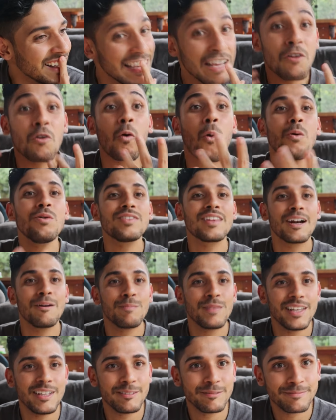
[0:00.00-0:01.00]
Ir contra
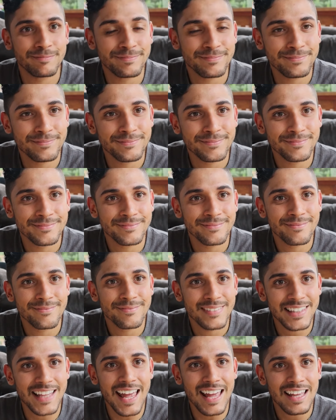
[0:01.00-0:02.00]
mim,
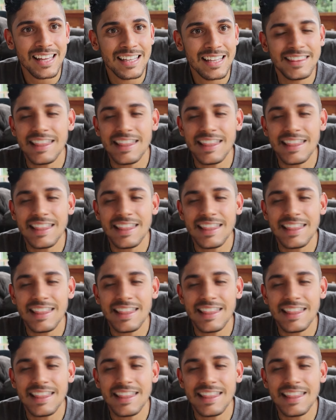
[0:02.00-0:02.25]
né?